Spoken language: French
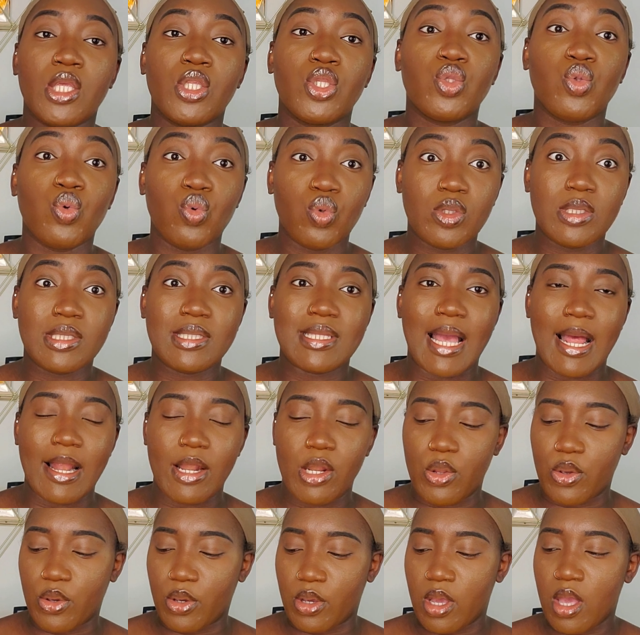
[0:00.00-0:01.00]
tout à
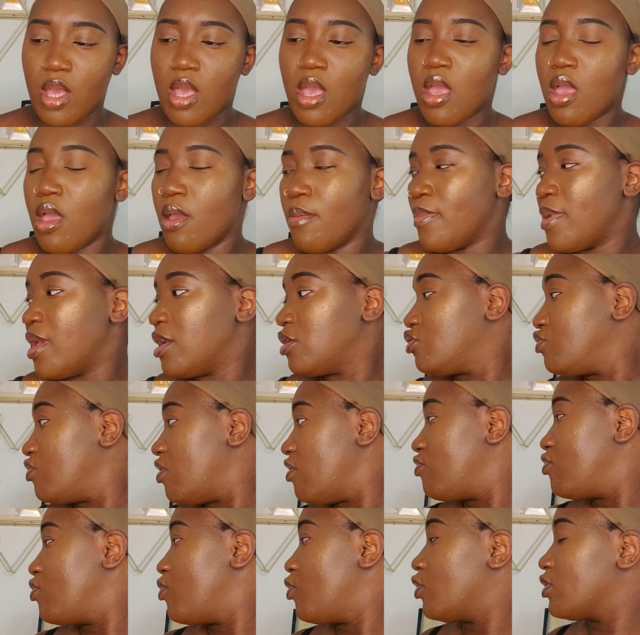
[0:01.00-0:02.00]
l'heure. Mais je vais
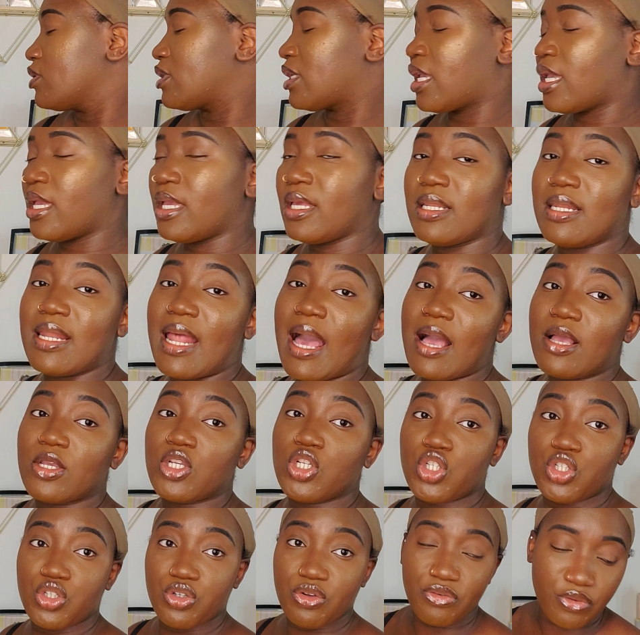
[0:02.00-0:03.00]
vous montrer la
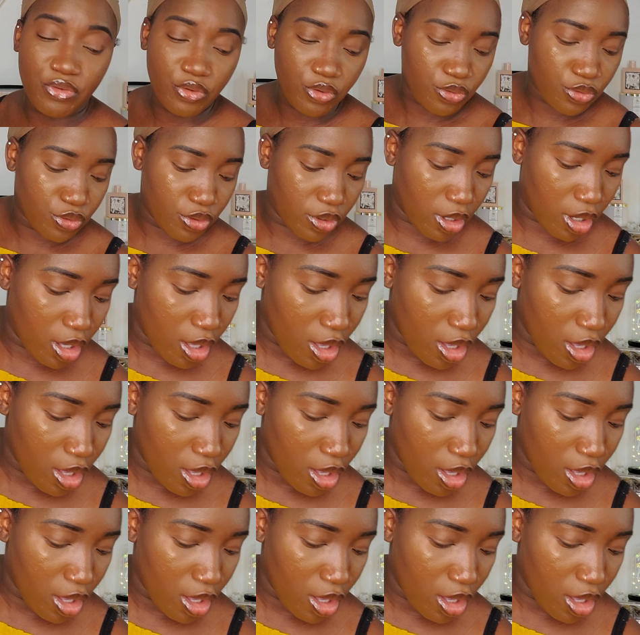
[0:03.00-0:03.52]
chevelure.